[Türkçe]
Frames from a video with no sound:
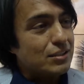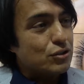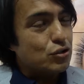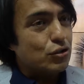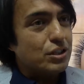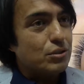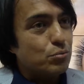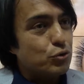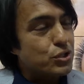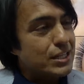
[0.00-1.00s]
son,
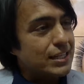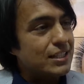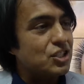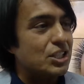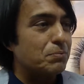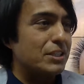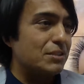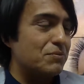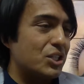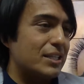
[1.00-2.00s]
bu sene cilt
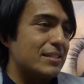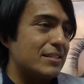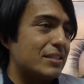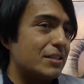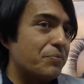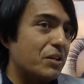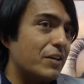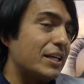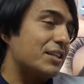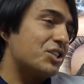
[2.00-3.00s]
bakım cihazları
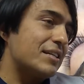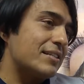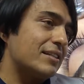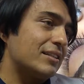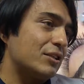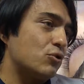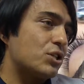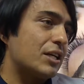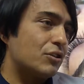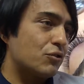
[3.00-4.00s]
ve geçen sene de
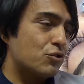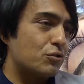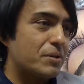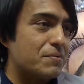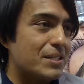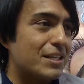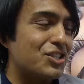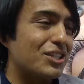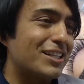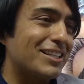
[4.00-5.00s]
Düsseldorf şubemizi
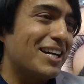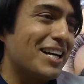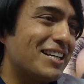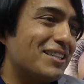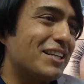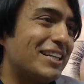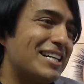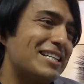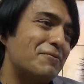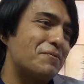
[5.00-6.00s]
açarak e,
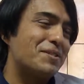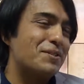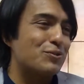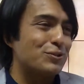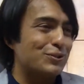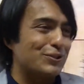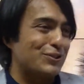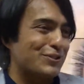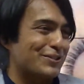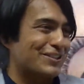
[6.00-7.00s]
ilerlememizi sürdürüyoruz.